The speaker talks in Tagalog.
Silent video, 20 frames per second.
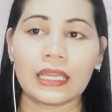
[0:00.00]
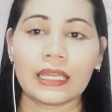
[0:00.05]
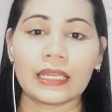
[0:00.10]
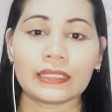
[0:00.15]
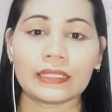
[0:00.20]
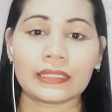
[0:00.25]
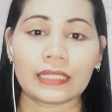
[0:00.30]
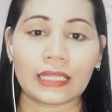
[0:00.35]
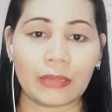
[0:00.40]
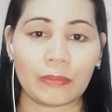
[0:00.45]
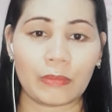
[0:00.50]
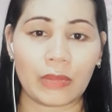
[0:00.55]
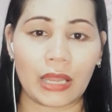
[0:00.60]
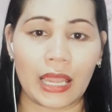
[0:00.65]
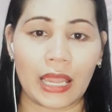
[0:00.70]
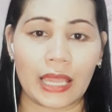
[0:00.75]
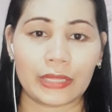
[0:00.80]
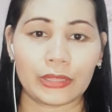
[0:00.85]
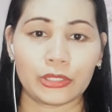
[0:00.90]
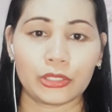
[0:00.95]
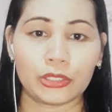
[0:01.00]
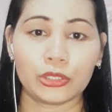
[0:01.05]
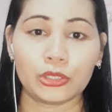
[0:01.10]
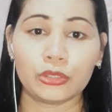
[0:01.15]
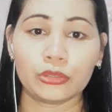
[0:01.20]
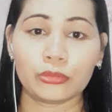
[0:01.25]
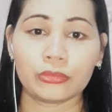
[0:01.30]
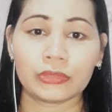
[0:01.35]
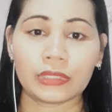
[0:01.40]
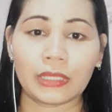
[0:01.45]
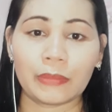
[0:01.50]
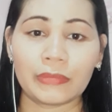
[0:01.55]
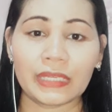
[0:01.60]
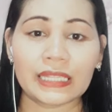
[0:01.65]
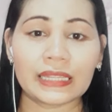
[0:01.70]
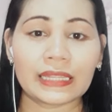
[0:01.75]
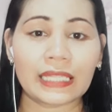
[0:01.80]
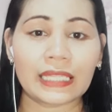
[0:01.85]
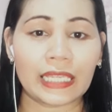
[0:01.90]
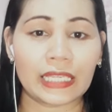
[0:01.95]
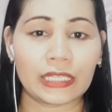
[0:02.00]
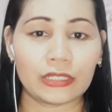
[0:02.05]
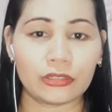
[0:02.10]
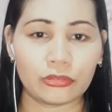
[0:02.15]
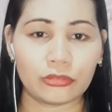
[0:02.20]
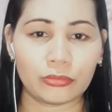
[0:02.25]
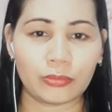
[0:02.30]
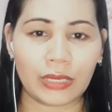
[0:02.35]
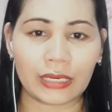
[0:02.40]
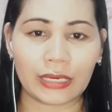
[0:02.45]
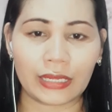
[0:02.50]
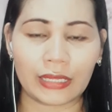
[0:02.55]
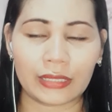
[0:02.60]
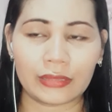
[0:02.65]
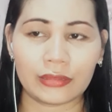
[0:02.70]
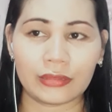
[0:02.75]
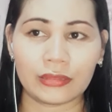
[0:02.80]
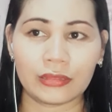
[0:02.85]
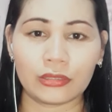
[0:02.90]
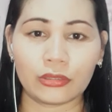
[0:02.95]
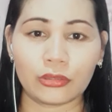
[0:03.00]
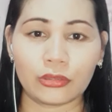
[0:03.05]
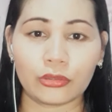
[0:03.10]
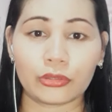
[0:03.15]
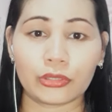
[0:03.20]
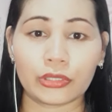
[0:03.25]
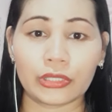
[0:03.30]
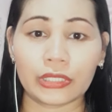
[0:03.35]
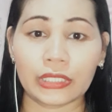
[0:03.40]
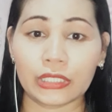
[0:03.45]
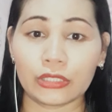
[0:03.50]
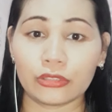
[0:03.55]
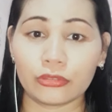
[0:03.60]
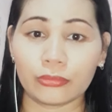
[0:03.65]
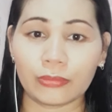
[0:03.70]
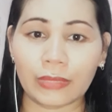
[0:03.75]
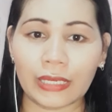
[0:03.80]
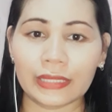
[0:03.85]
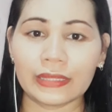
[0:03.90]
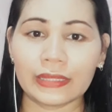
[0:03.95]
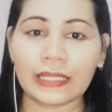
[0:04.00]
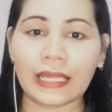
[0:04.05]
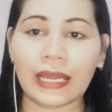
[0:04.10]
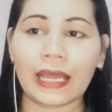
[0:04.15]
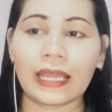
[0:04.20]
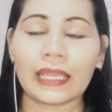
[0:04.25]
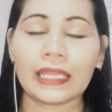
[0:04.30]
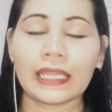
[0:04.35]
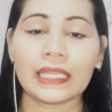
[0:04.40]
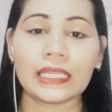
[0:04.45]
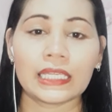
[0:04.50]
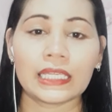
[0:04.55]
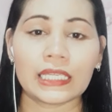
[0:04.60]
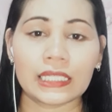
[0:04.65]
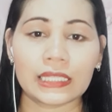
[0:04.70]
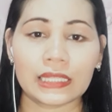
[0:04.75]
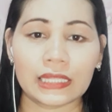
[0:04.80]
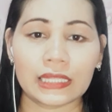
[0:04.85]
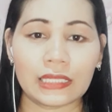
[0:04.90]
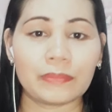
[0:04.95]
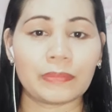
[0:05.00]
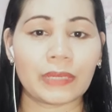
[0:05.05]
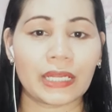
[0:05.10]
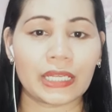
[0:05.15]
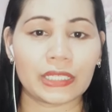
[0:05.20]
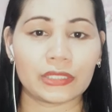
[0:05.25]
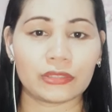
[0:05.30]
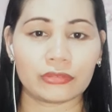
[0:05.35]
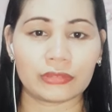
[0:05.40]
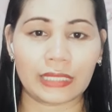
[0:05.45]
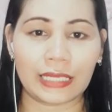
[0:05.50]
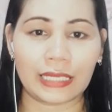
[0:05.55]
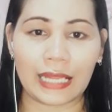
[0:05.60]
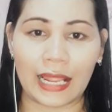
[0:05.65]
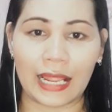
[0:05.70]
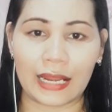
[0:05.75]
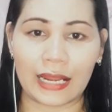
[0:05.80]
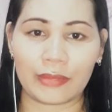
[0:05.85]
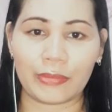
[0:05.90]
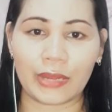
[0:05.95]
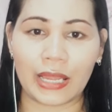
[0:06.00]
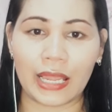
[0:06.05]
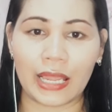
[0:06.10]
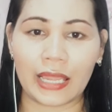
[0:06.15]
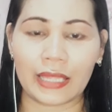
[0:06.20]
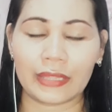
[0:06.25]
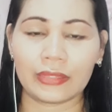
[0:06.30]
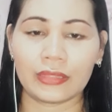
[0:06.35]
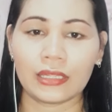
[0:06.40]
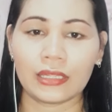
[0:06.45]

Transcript: na labahan. Yung damit na hinubaran or hinubad na hindi pa ito nalalabahan.